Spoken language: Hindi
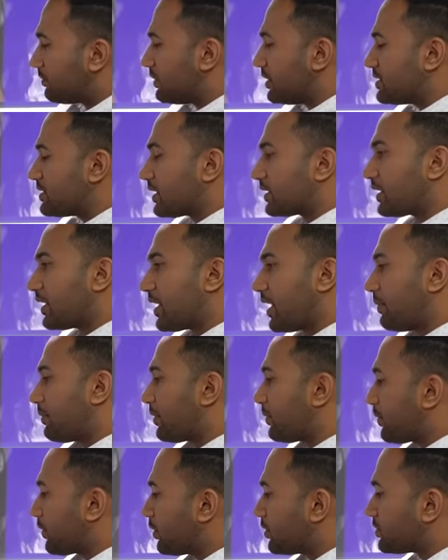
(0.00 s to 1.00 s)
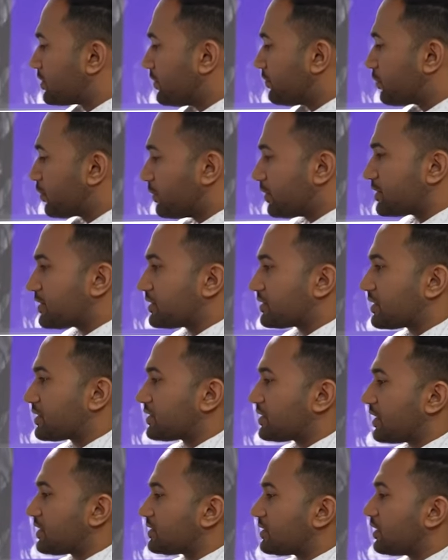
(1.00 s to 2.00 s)
मिल जाता है यहाँ पर बिकॉज इन्फॉर्मेशन के
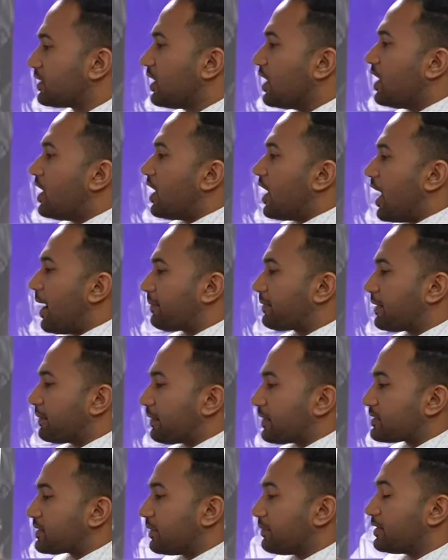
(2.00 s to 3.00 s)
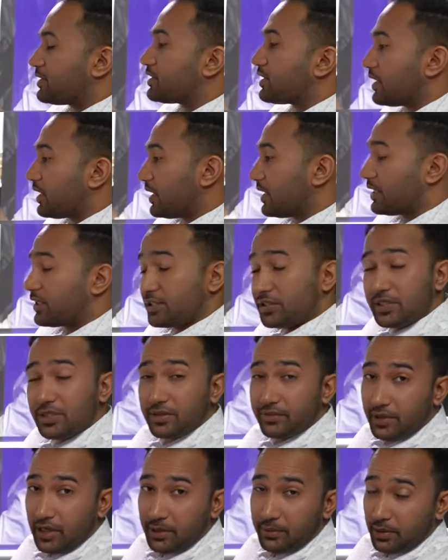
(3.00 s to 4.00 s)
साथ साथ आपके पास हमेशा हर एक चीज़
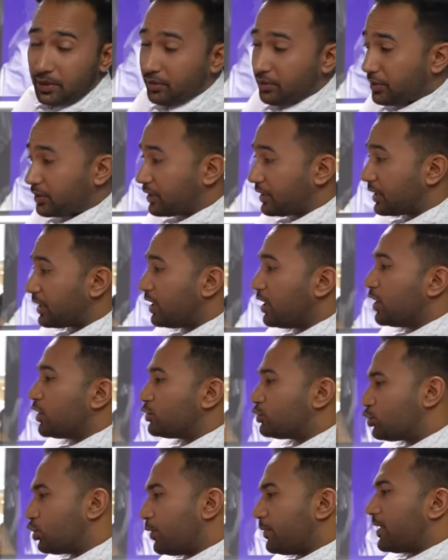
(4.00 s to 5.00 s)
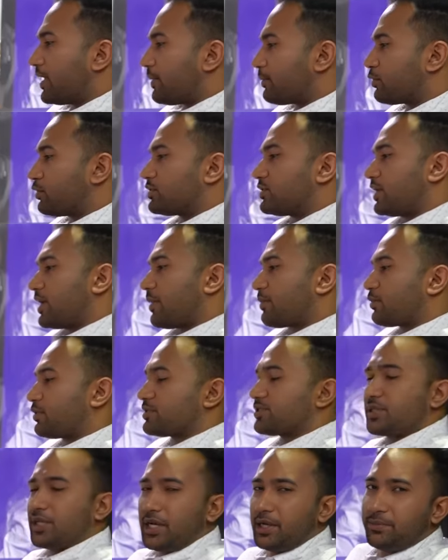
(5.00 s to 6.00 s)
अवेलेबल रहती है जो भी आपको चाहिए आपको
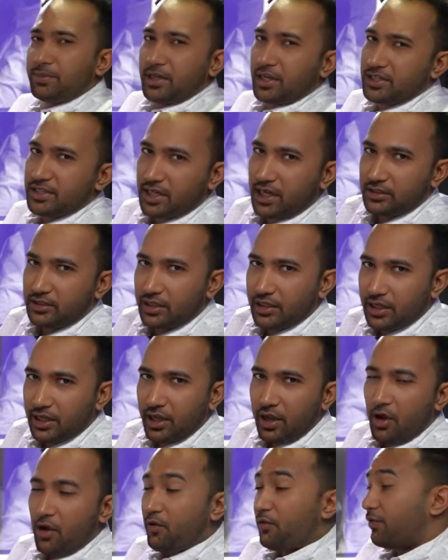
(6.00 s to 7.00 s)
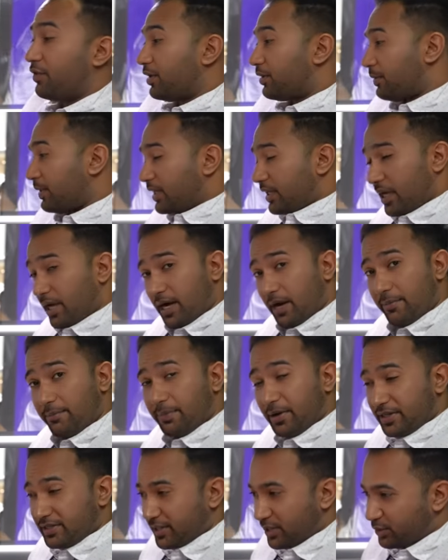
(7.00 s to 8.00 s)
स्क्रीन पर नज़र आ जाएगी फिर भी ये कम
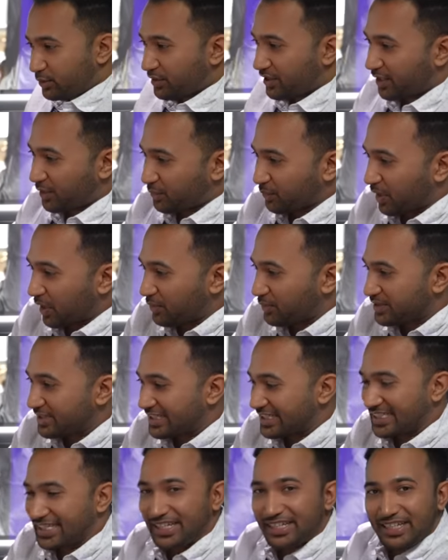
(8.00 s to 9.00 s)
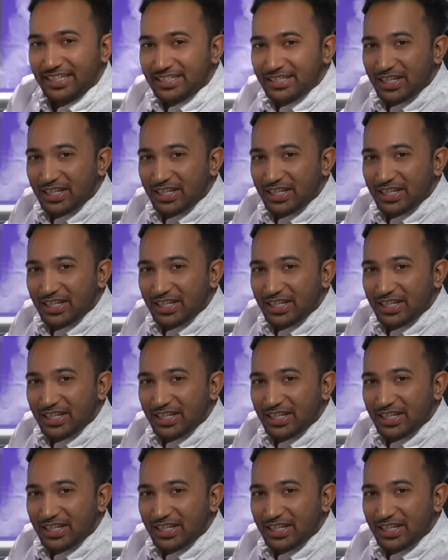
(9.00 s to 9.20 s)
पड़ जाए तो ये 12 इंचज़ की टच